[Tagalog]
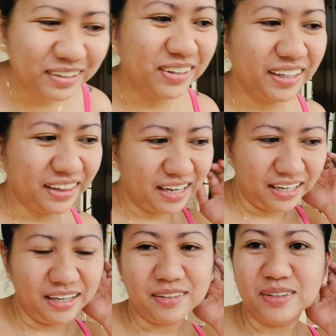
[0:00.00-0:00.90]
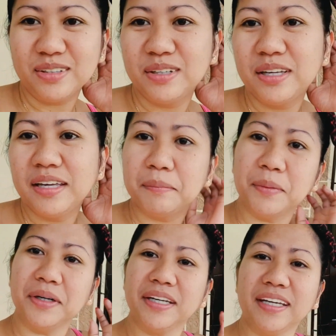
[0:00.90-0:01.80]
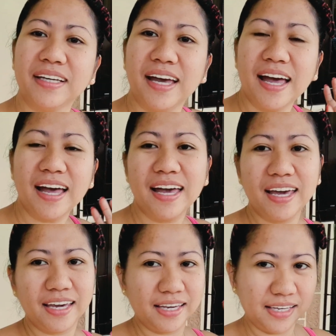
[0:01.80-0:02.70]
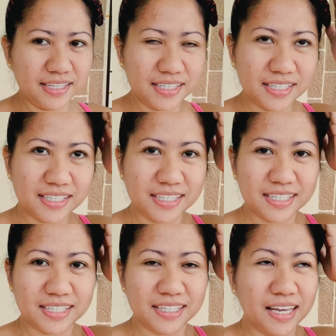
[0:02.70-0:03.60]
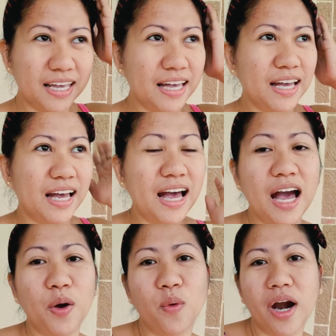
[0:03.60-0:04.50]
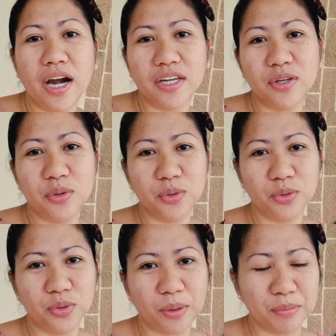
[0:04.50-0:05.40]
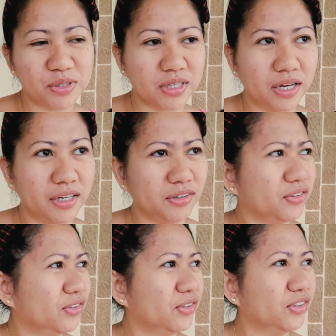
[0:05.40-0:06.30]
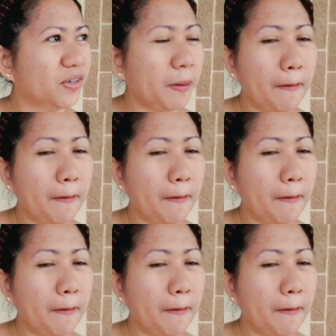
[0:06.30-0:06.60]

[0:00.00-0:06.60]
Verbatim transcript: Kudet ng anak ko. Morning, guys. How are you? Kamusta kayo?